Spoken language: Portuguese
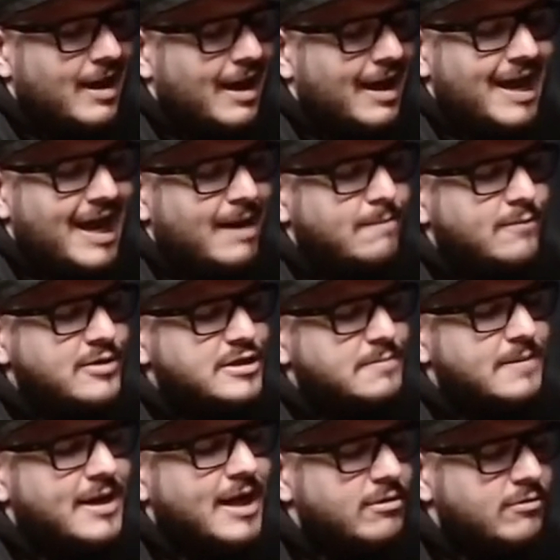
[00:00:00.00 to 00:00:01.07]
Aí ela acabou de
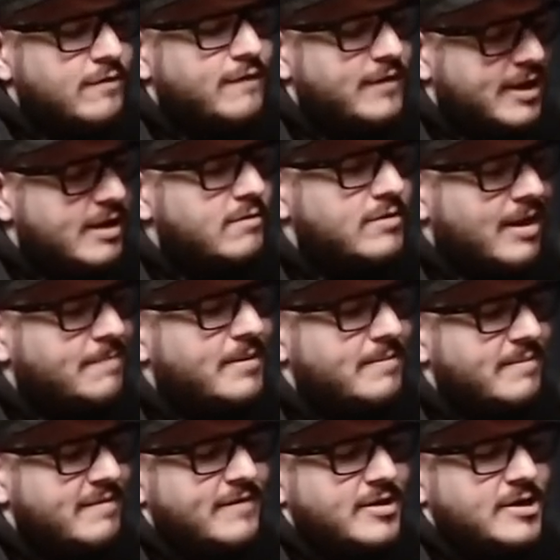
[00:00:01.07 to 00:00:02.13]
explicar tudo, eu falei, não dá para
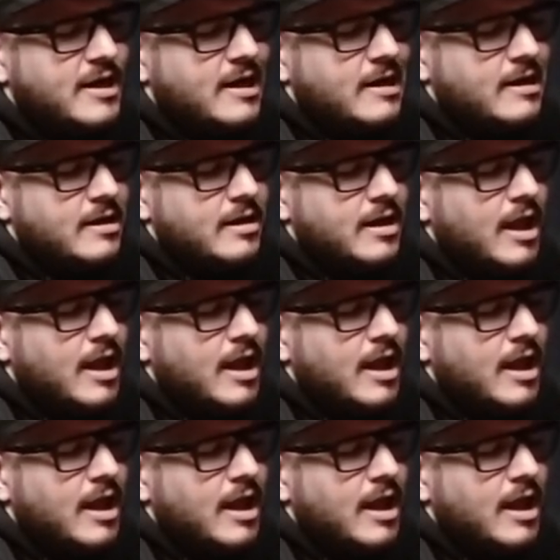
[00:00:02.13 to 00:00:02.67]
mim fechar.